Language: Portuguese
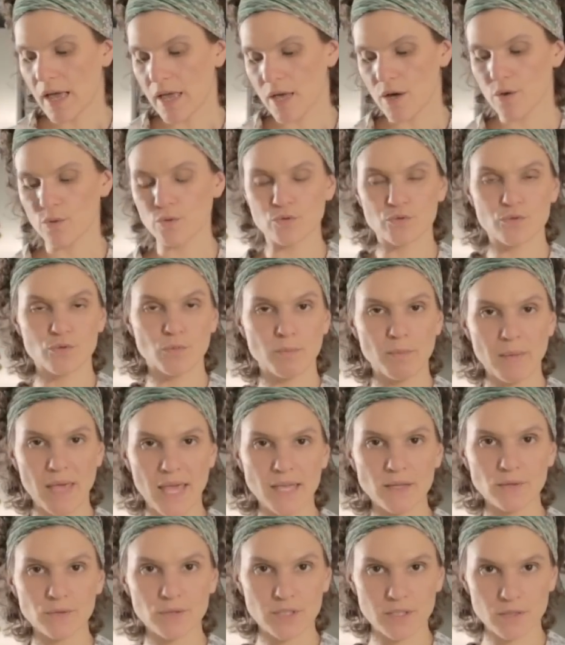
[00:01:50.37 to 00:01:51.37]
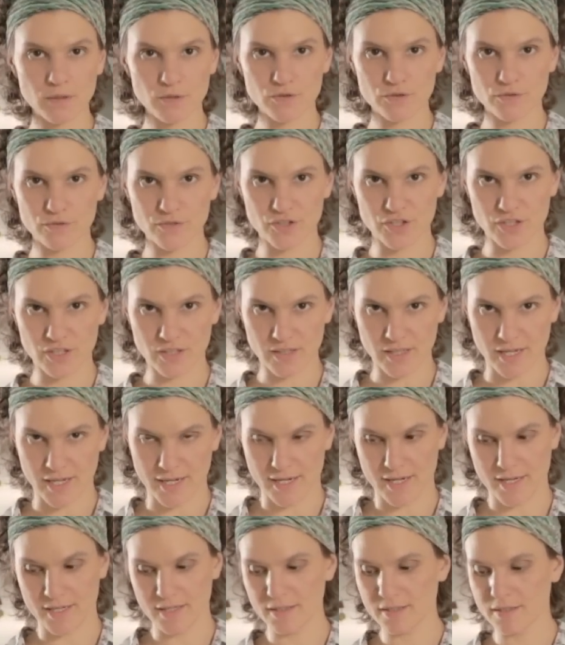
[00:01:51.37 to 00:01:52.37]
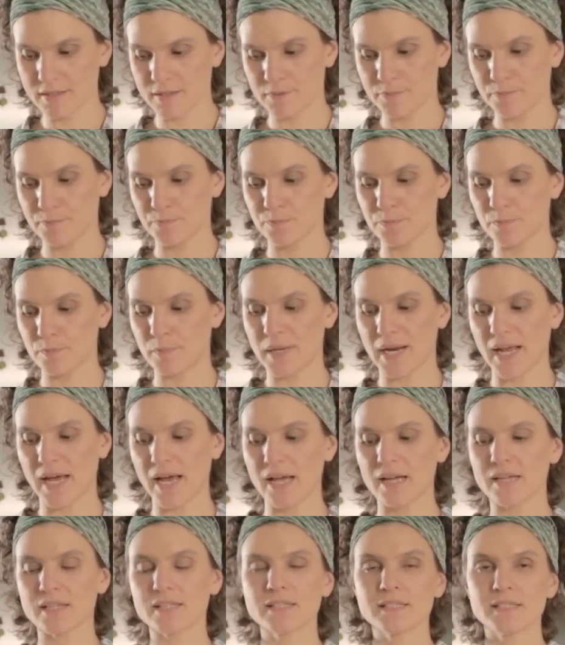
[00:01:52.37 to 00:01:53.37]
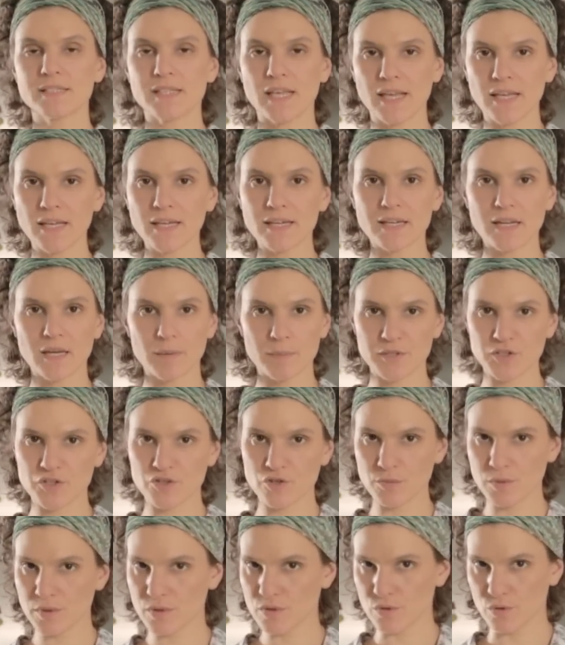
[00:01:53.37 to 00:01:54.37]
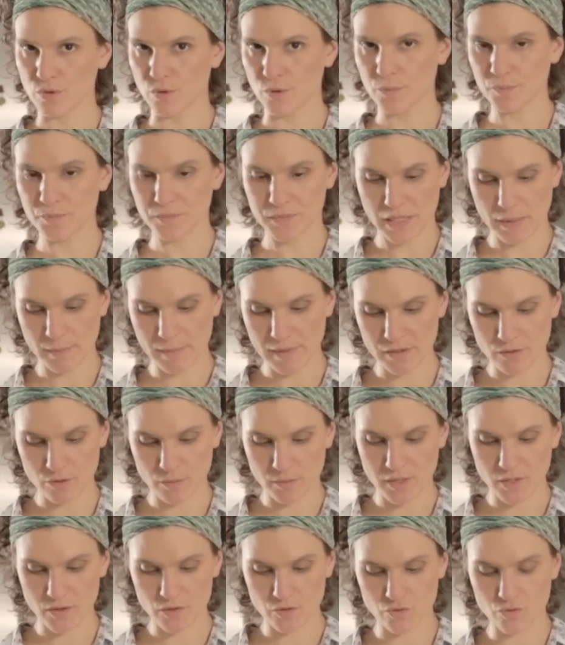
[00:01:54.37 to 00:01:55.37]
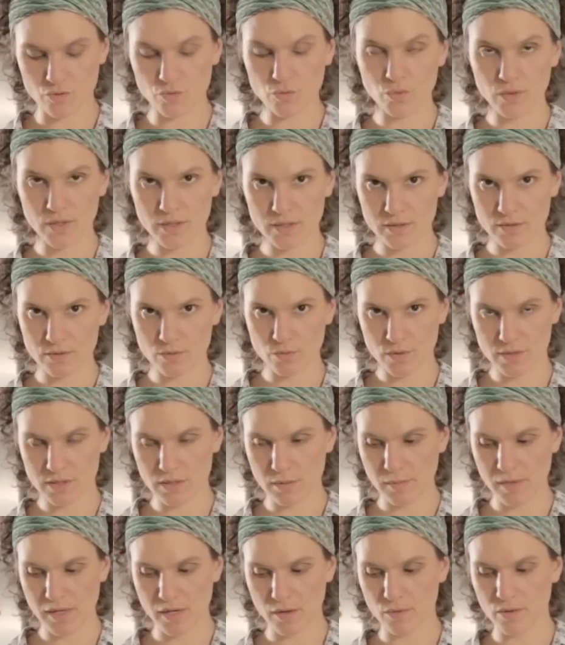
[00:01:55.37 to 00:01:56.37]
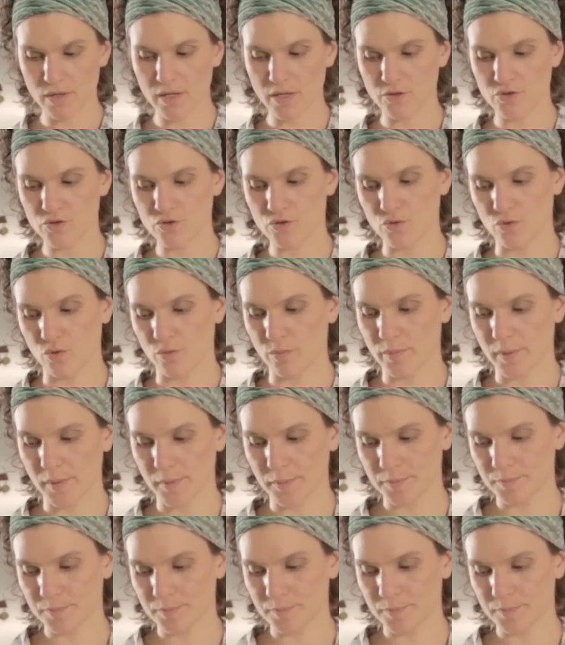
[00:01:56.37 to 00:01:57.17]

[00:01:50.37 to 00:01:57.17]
eu uso meio quilo de vegetais para 100 gramas de missô, que é mais ou menos duas, duas e meia colher de sopa.